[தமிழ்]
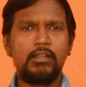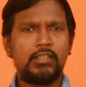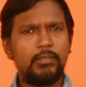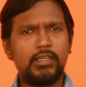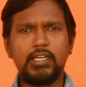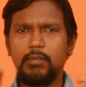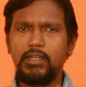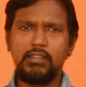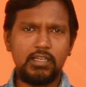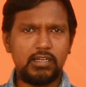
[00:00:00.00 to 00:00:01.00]

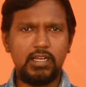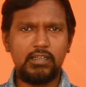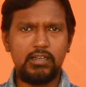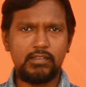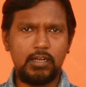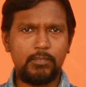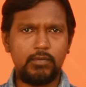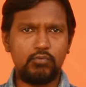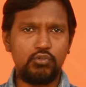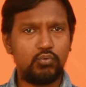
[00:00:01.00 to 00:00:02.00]
சமைக்காமல் எந்த காய்களை சாப்பிட
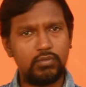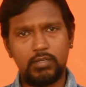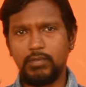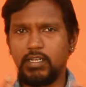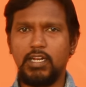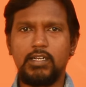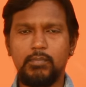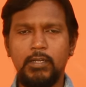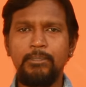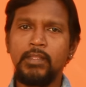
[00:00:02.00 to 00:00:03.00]
முடியும் நம்ம
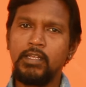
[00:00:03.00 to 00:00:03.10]
கேட்டோம்னா